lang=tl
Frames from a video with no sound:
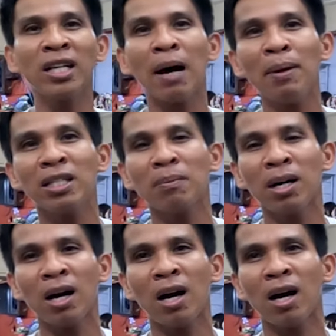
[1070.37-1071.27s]
din namin, sa
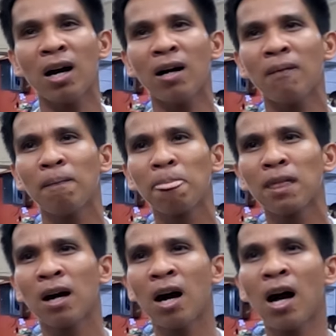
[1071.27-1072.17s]
mga
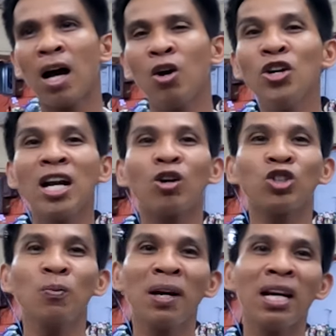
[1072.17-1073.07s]
uh, loyal
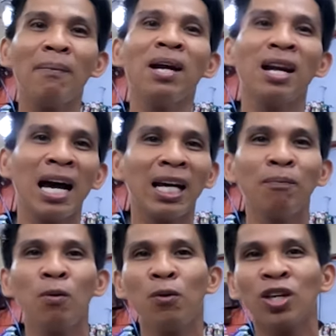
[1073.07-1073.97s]
customer namin na
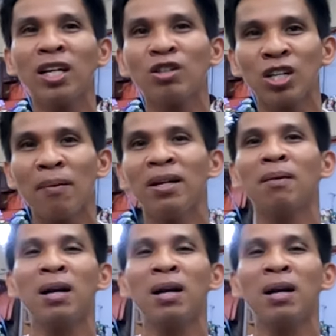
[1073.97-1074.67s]
laging pumunta dito sa amin.